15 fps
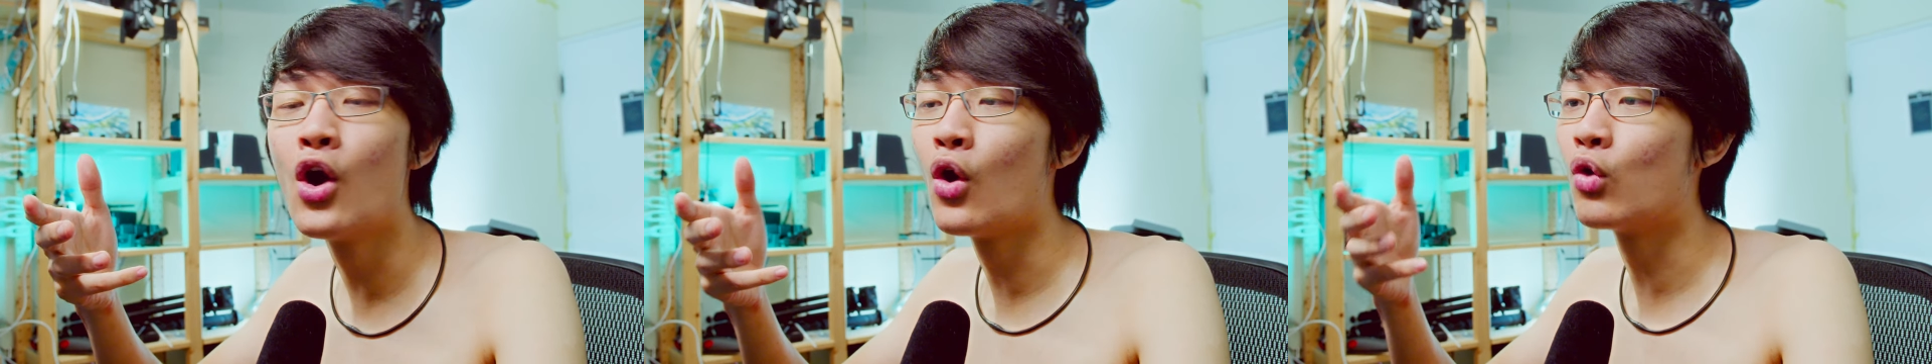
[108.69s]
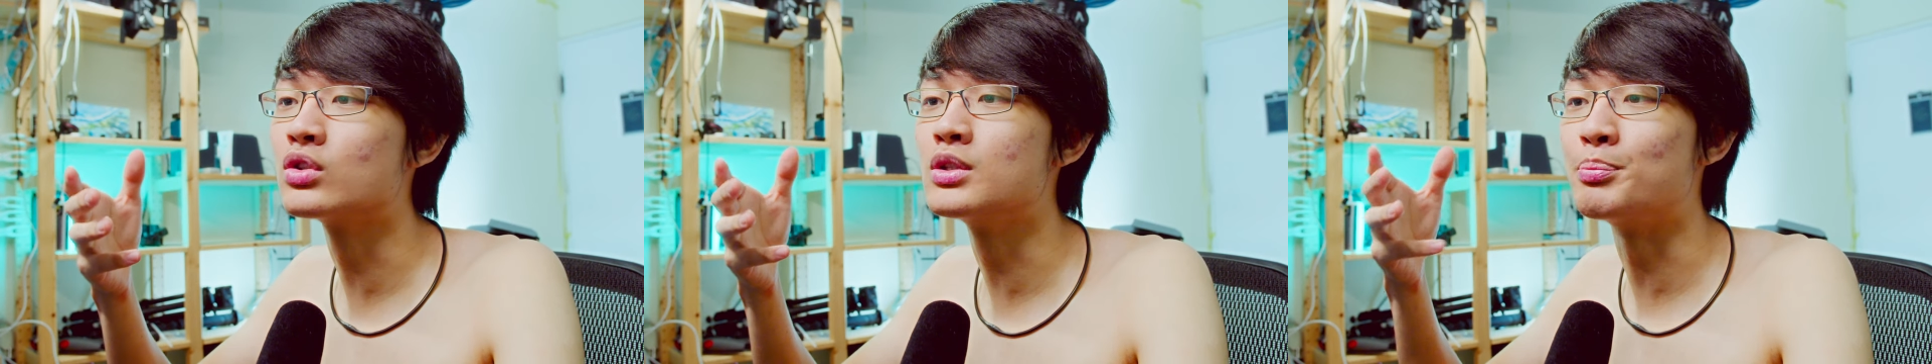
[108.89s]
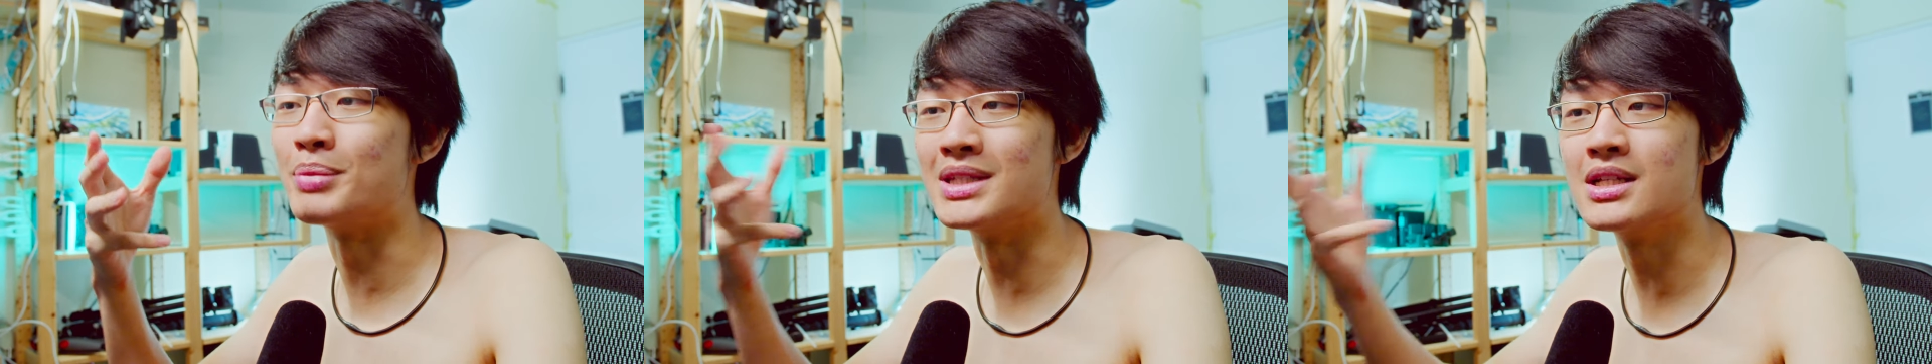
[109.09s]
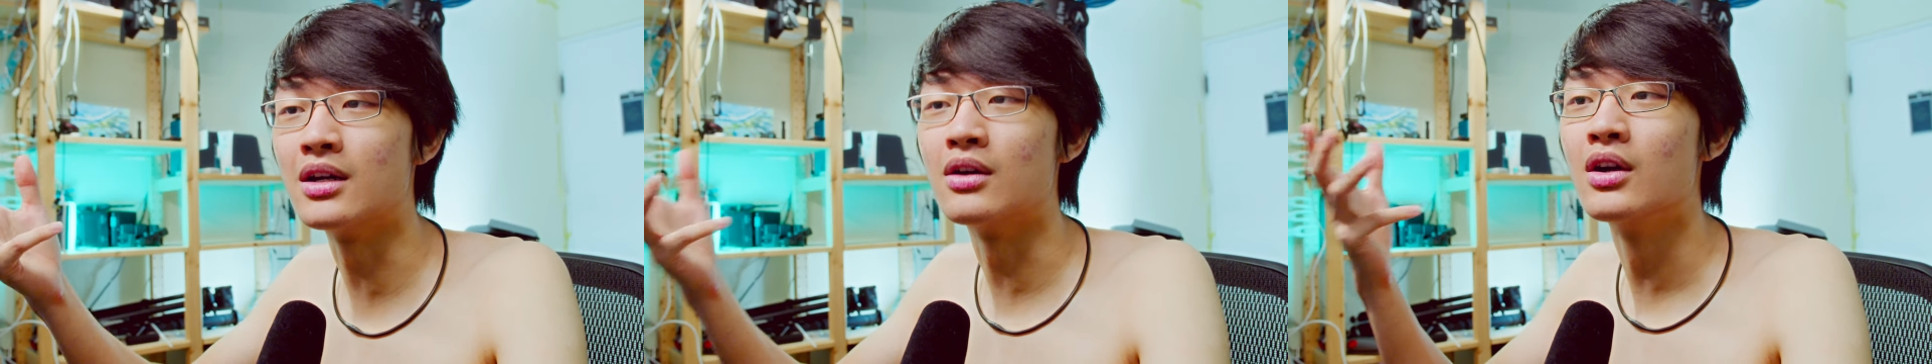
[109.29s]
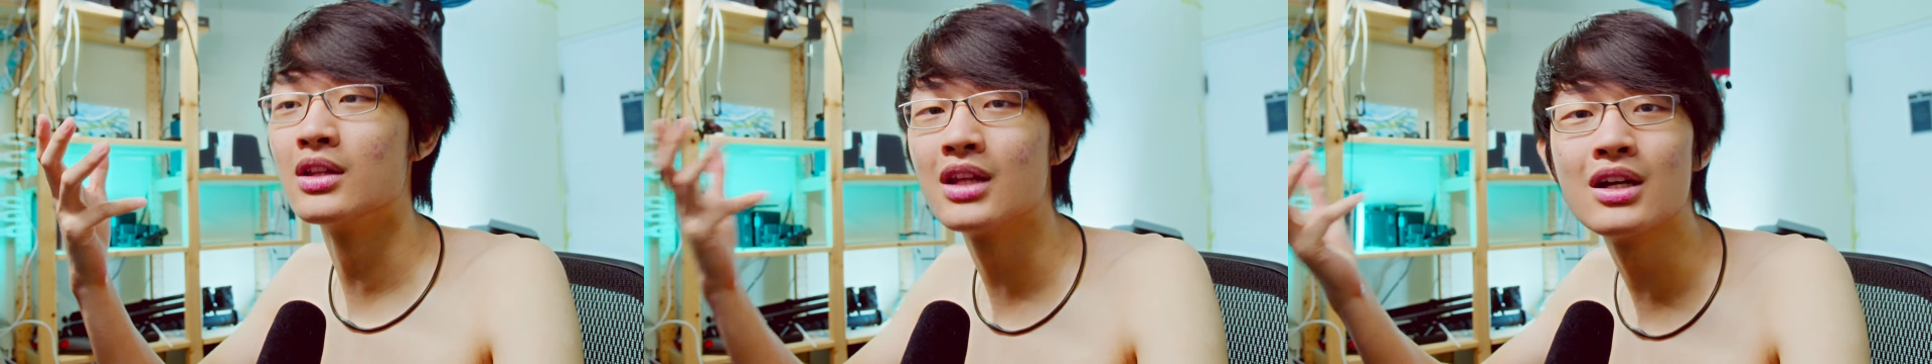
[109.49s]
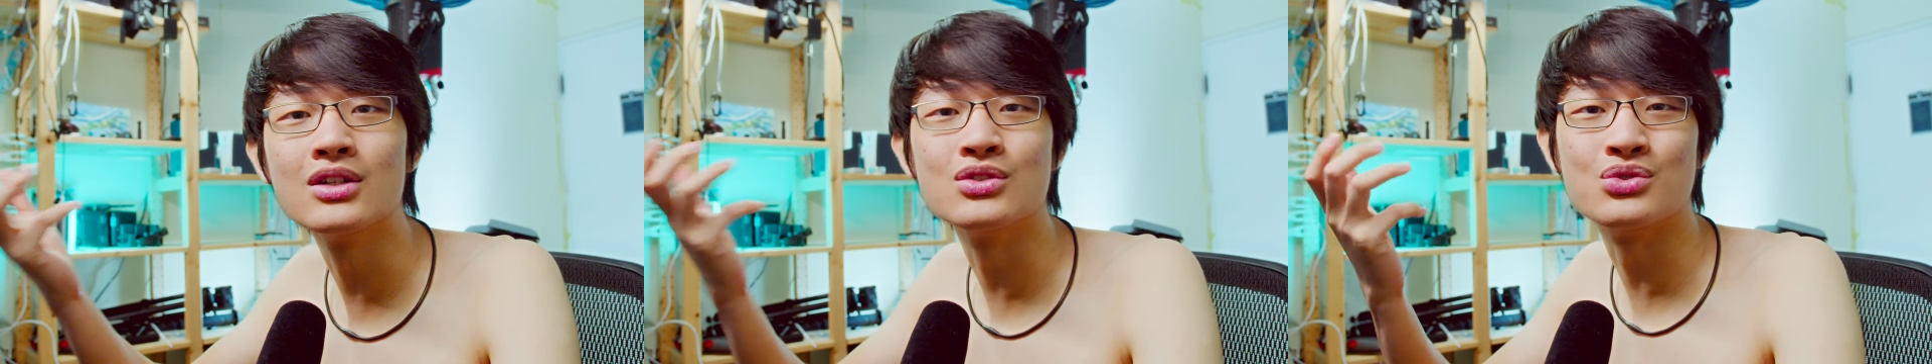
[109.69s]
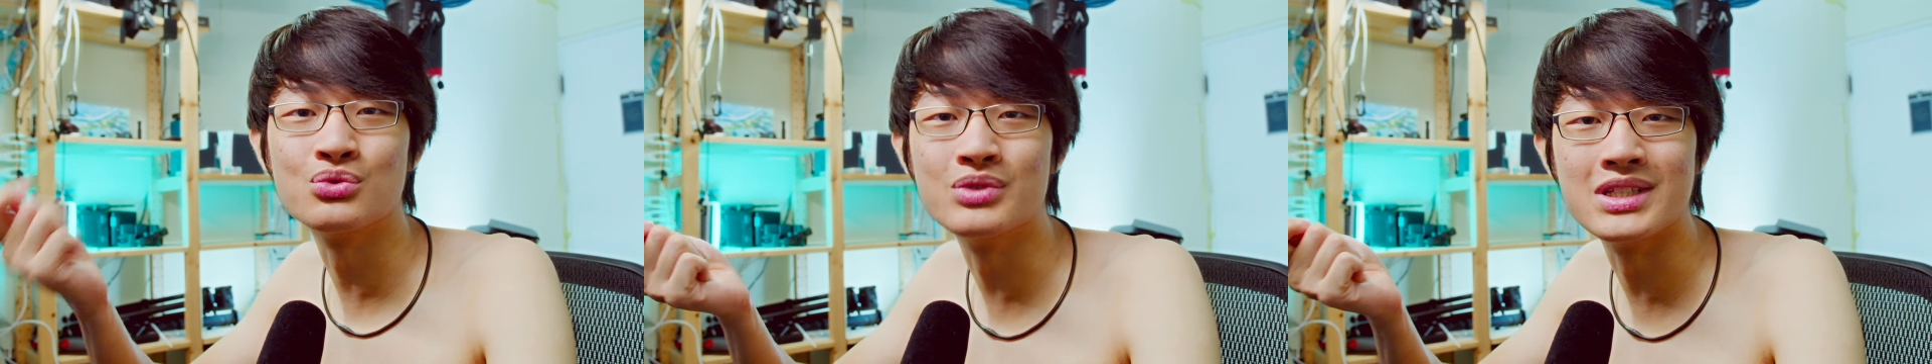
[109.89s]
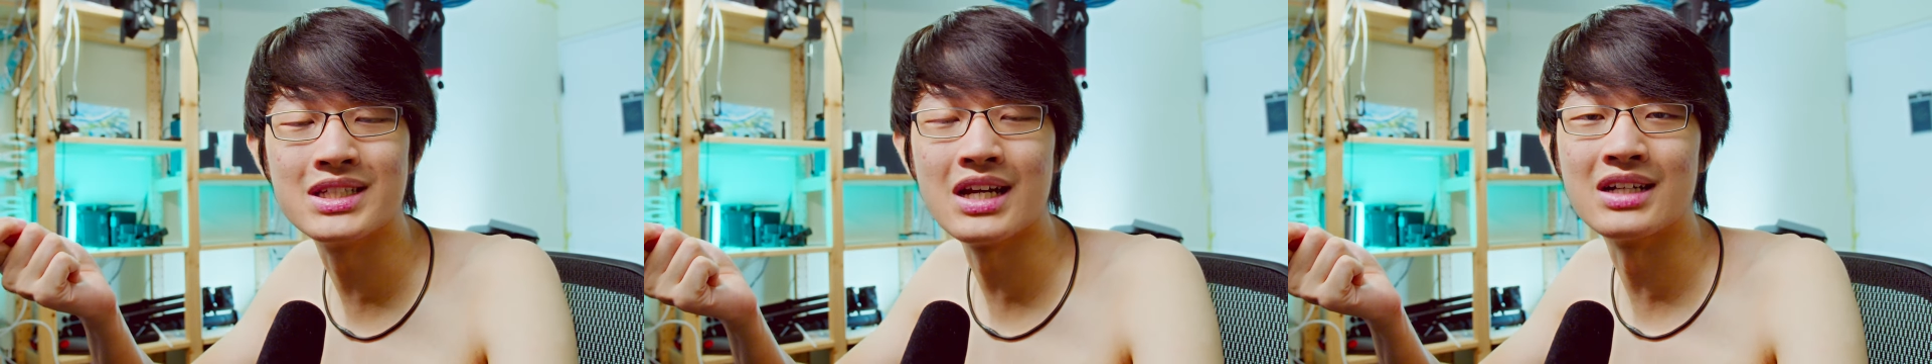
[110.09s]
或是比较特
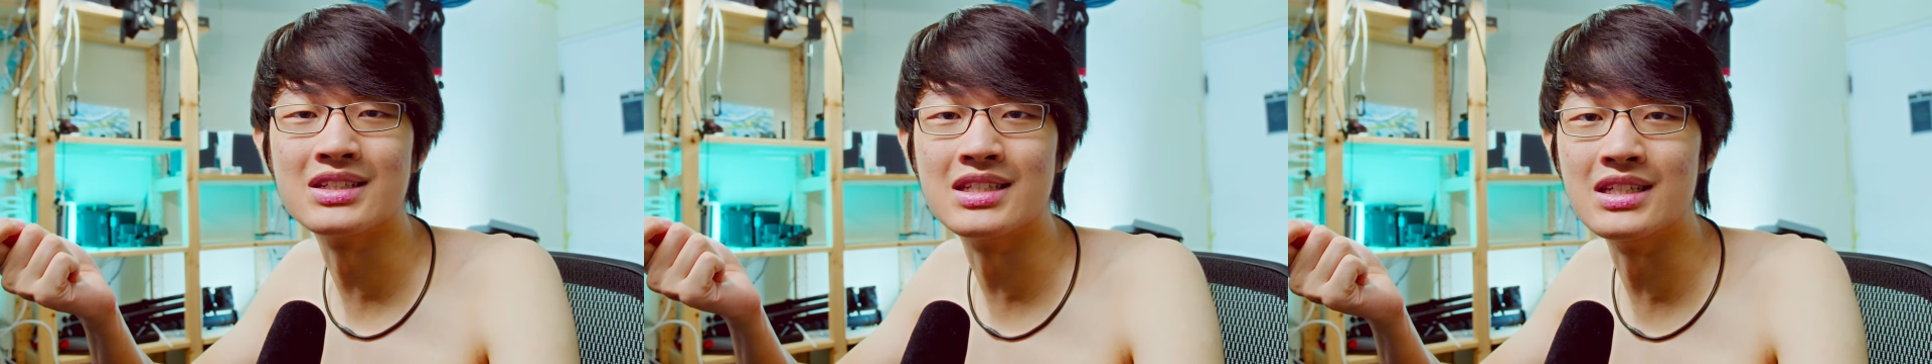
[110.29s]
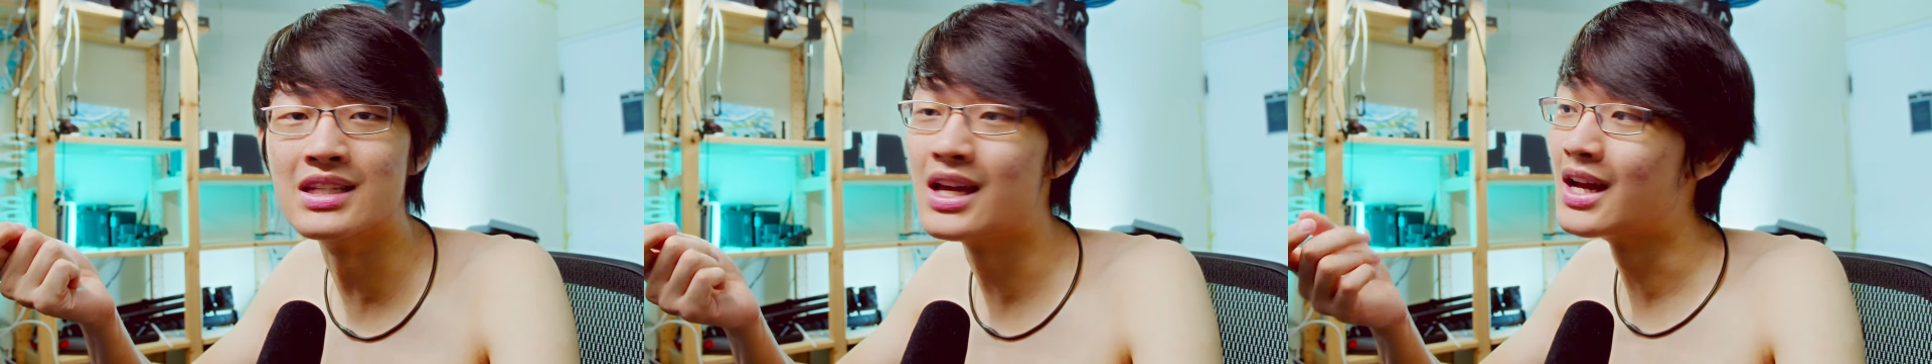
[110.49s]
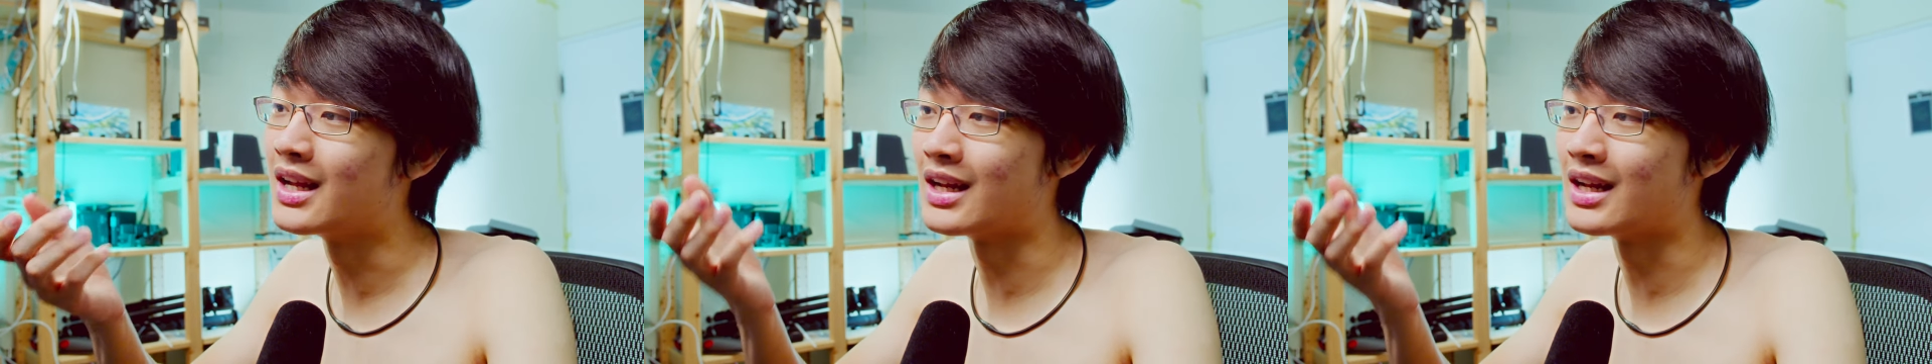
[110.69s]
殊的相机，